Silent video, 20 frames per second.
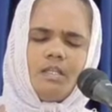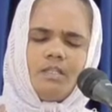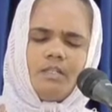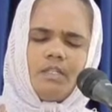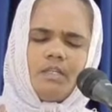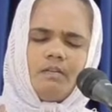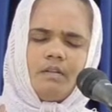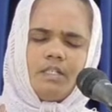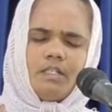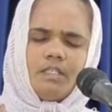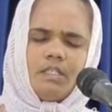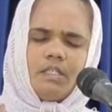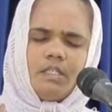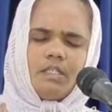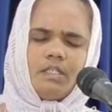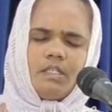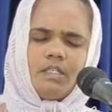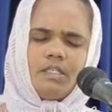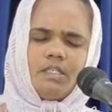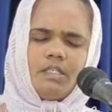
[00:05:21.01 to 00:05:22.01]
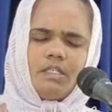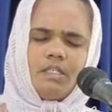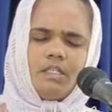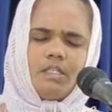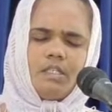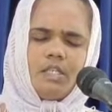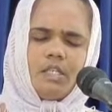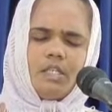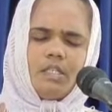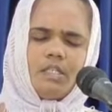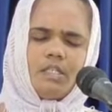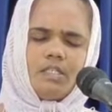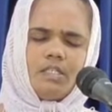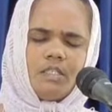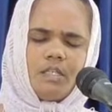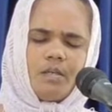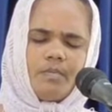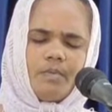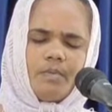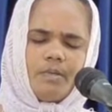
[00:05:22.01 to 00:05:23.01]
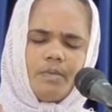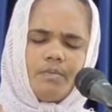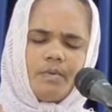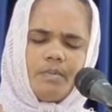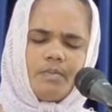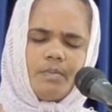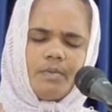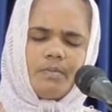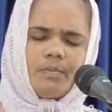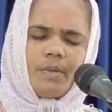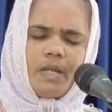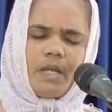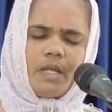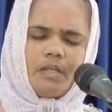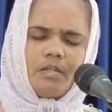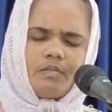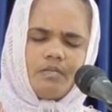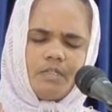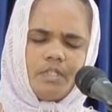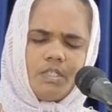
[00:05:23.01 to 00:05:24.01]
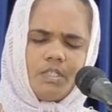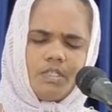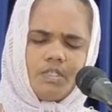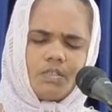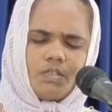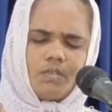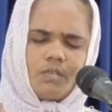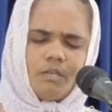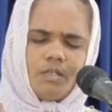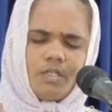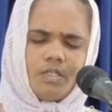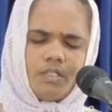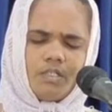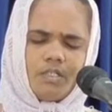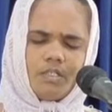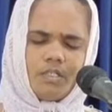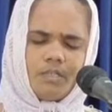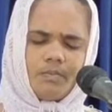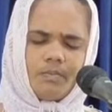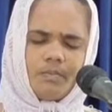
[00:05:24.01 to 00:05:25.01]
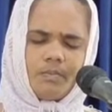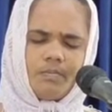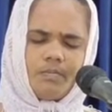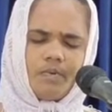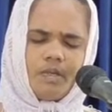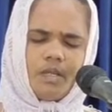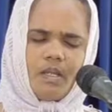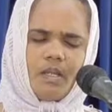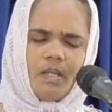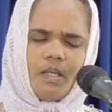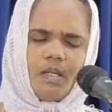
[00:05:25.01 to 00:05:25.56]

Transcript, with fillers: దేవా తండ్రి ఏది ఏ రీతిగా ప్రభా మేము పాఠం నేర్చుకోవాలా తండ్రి ప్రభా